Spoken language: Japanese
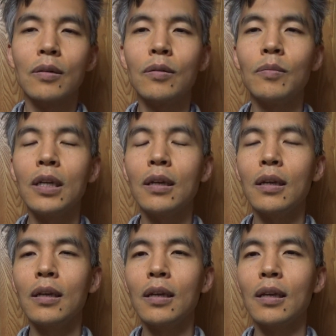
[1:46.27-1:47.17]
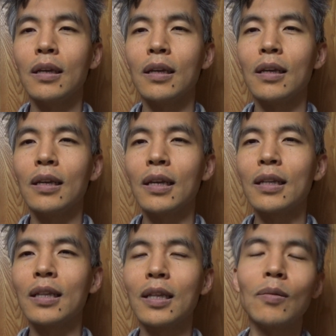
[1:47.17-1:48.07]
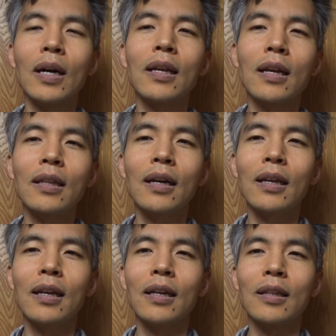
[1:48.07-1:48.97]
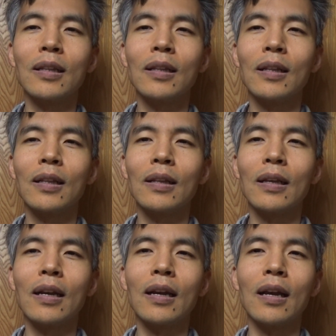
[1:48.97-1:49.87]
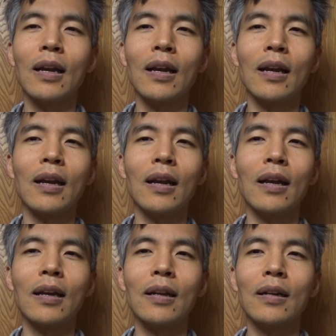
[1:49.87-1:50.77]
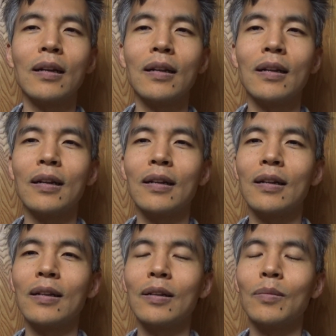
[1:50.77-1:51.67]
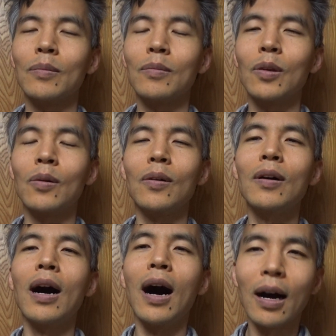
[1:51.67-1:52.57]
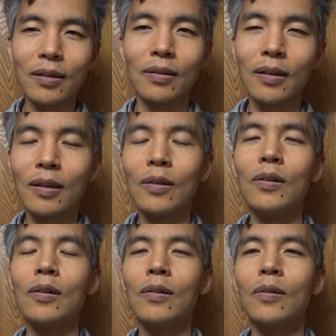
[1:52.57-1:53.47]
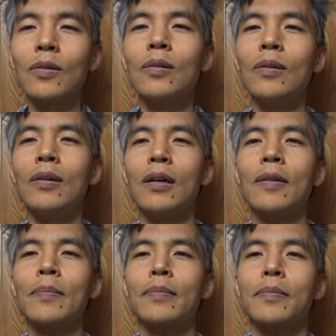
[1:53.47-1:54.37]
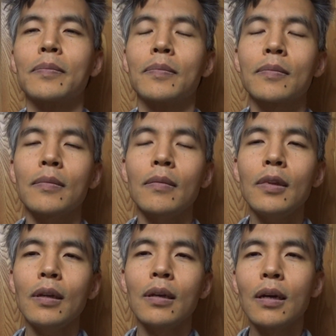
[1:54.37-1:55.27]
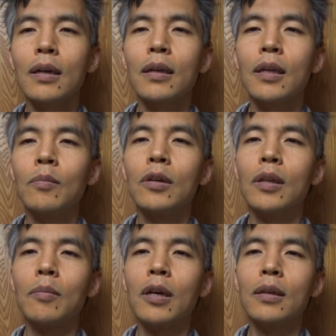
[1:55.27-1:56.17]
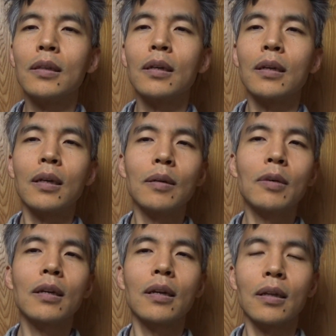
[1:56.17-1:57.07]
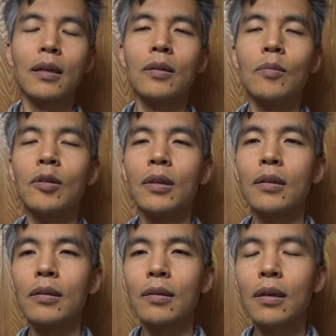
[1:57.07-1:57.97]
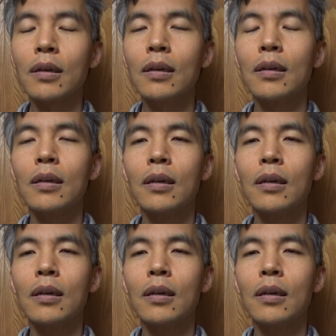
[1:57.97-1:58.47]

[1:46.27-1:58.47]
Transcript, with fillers: 踏み入ってはいけない、えー、ところがあるっていうことをやはり肝に銘じなければいけないと思うんですよね。